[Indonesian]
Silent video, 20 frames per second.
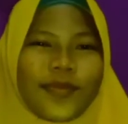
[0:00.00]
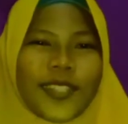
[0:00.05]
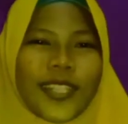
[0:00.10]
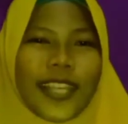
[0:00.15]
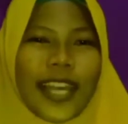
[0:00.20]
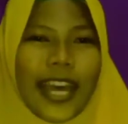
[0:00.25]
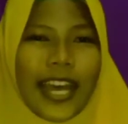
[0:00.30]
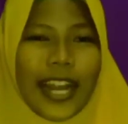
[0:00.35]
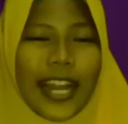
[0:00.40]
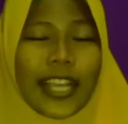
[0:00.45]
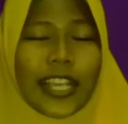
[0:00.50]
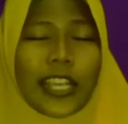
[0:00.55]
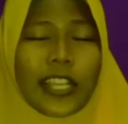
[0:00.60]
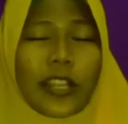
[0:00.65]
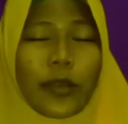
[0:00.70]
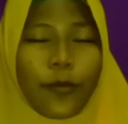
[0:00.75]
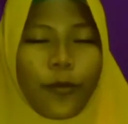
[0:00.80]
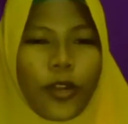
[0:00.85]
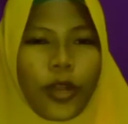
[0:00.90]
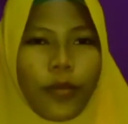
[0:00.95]
Sekarang
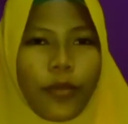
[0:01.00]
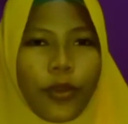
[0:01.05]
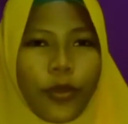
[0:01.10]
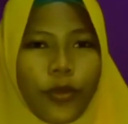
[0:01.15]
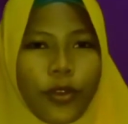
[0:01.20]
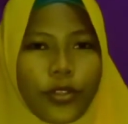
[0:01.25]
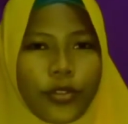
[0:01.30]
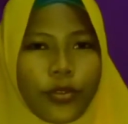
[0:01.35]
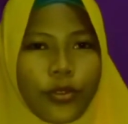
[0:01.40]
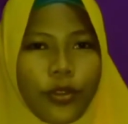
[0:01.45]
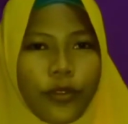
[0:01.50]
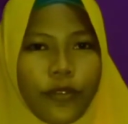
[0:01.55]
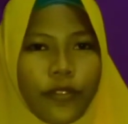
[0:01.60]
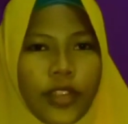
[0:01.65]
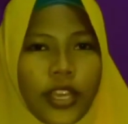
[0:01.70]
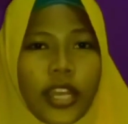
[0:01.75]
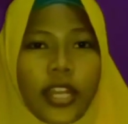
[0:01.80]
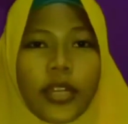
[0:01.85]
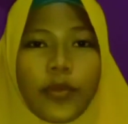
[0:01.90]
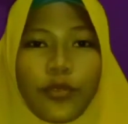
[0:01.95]
kita mulai menulis huruf
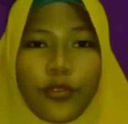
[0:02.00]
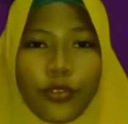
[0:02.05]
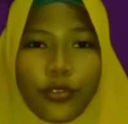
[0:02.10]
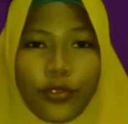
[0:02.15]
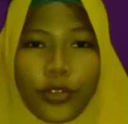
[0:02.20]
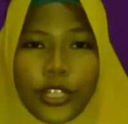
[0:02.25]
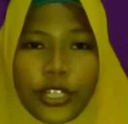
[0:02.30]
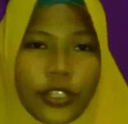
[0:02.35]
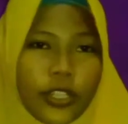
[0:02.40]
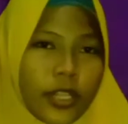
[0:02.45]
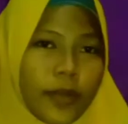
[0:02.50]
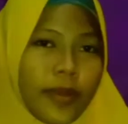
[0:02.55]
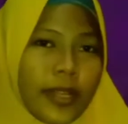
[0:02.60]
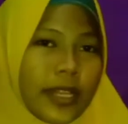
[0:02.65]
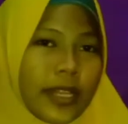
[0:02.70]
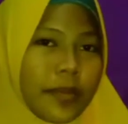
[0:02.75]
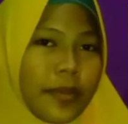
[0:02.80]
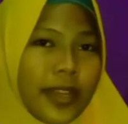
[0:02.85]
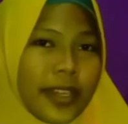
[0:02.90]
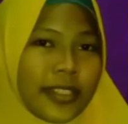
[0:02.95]
T di buku tulis ya
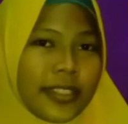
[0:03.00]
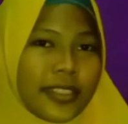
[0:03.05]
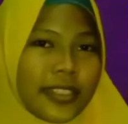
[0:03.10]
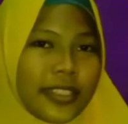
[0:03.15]
teman-teman.